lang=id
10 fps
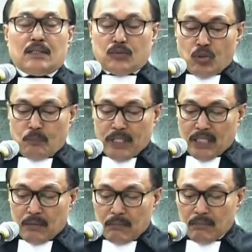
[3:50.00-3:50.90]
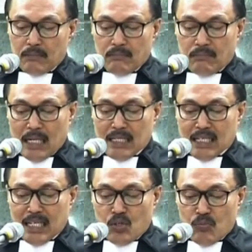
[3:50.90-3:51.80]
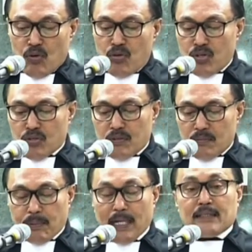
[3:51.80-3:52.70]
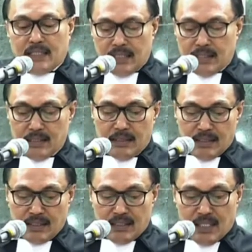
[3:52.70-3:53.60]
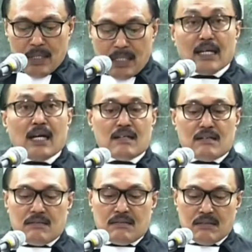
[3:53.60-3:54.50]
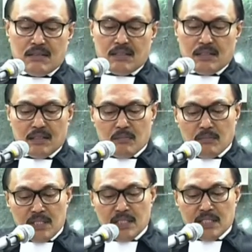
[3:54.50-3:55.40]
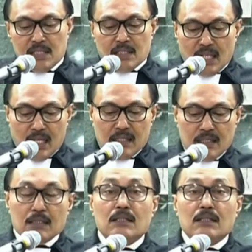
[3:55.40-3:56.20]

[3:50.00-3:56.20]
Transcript: topik mak kalau mohon patik ni debata mencintai